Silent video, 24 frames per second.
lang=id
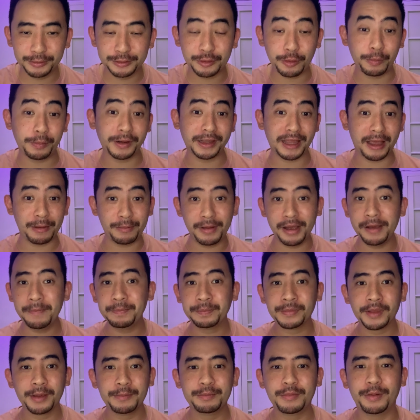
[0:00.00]
So pertama
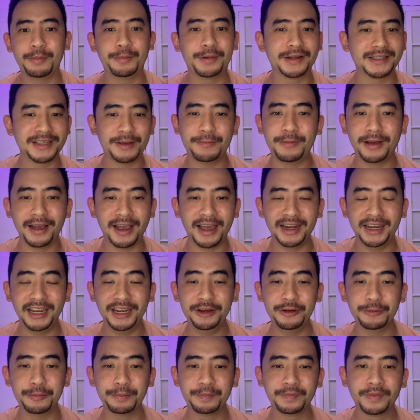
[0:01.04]
mempersembahkan
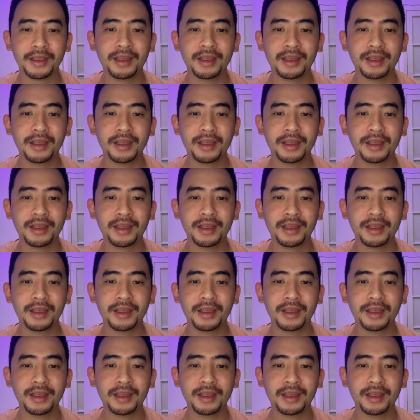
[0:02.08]
hidup.